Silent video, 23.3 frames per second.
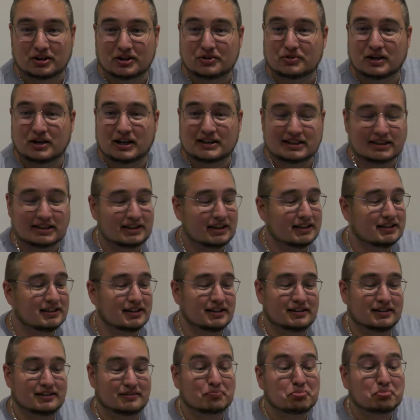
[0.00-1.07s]
Il est où la tête
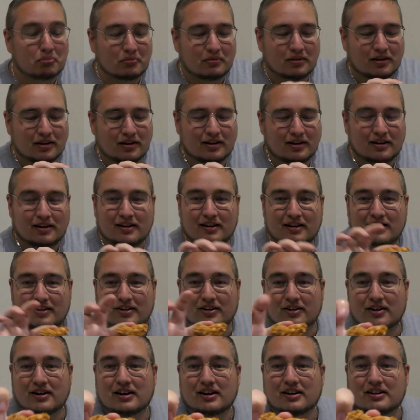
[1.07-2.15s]
là
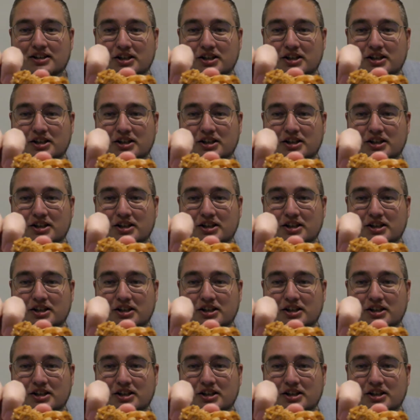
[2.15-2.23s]
Alors là,